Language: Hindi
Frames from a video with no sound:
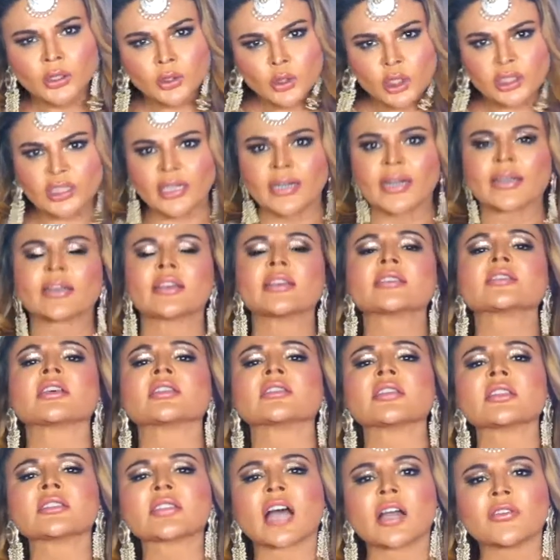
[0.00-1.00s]
तो सडनली
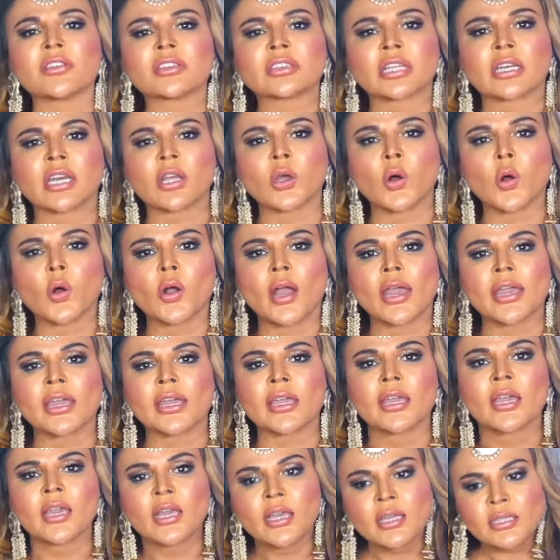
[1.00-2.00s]
सती सावित्री हो
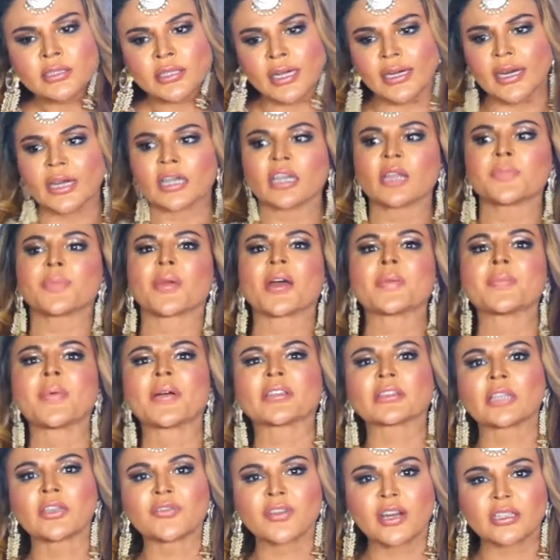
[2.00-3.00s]
गई सडनली
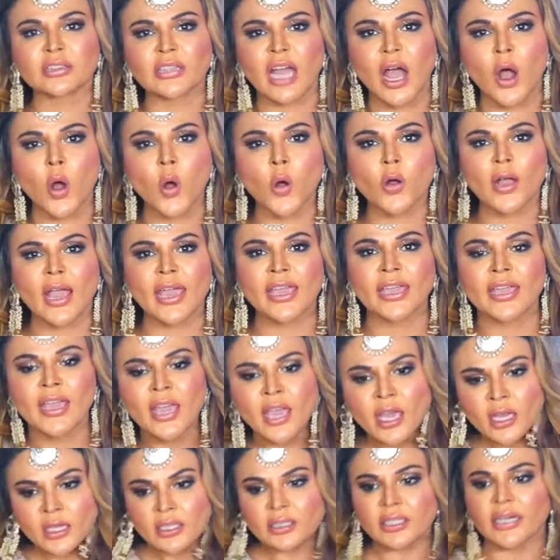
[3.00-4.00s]
पतिव्रता हो गई
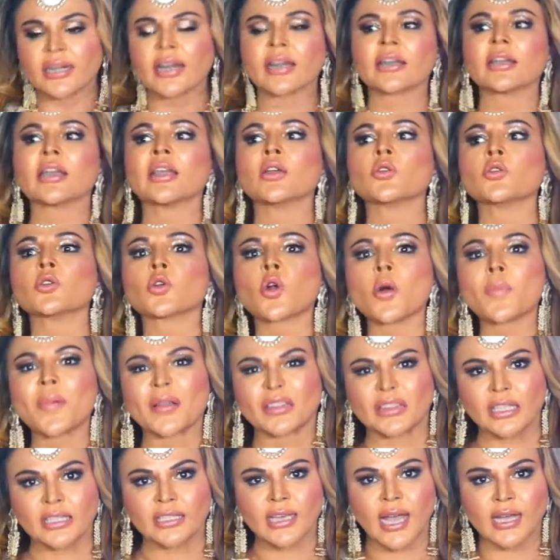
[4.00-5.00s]
सडनली उनको
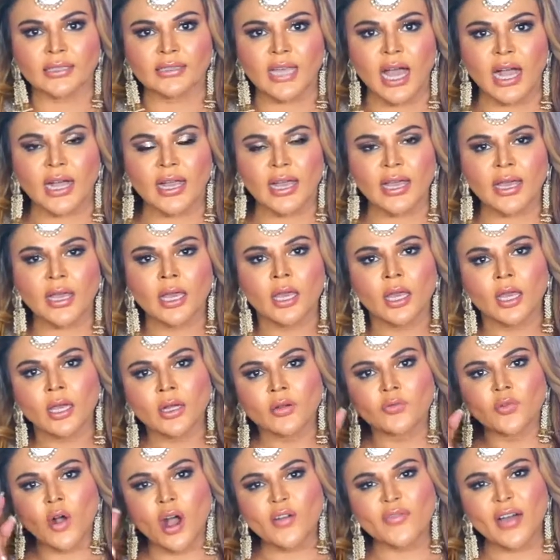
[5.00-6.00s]
पति याद आ गए
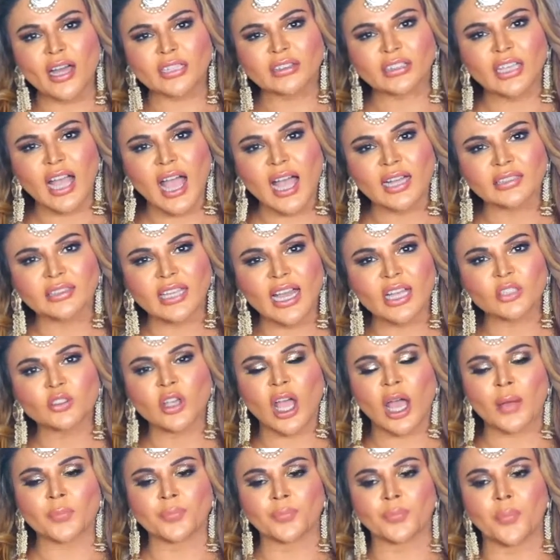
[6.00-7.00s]
वो वक्त कहाँ था
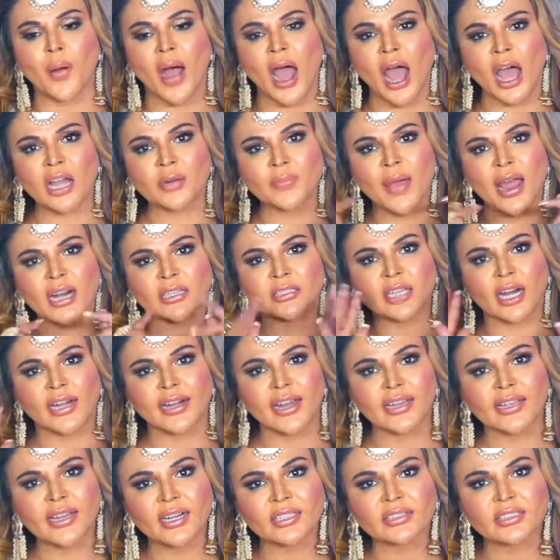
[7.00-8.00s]
जो आप बार बार
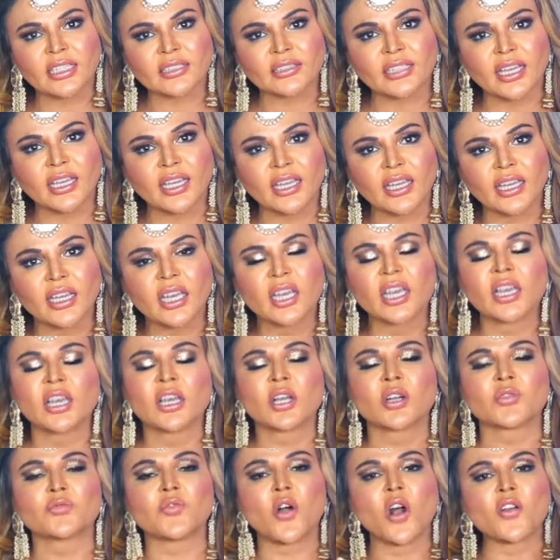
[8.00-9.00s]
झगड़े करते थे
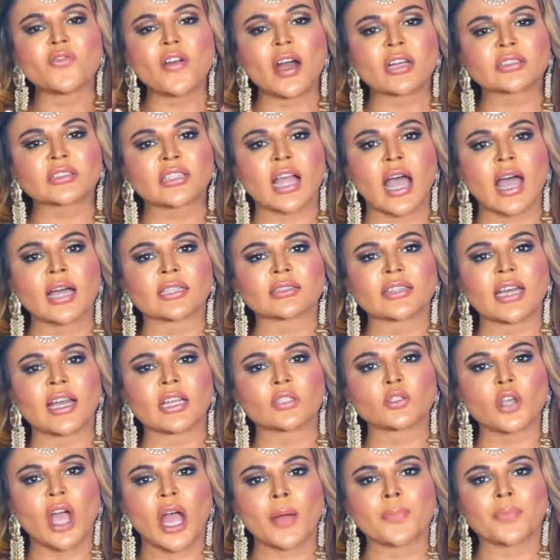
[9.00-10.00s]
वो वक्त कहाँ था
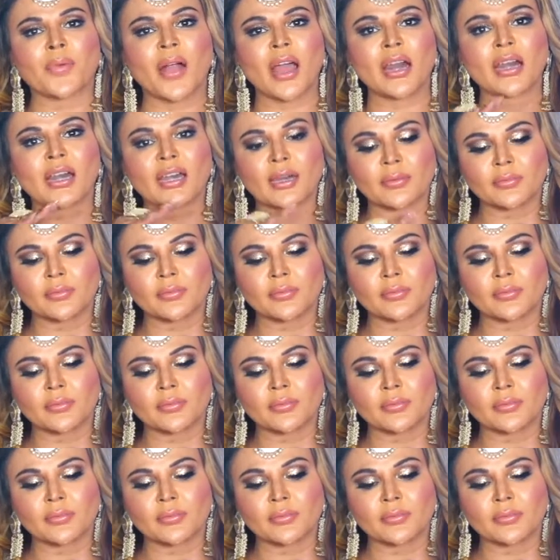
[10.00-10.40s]
जो आपका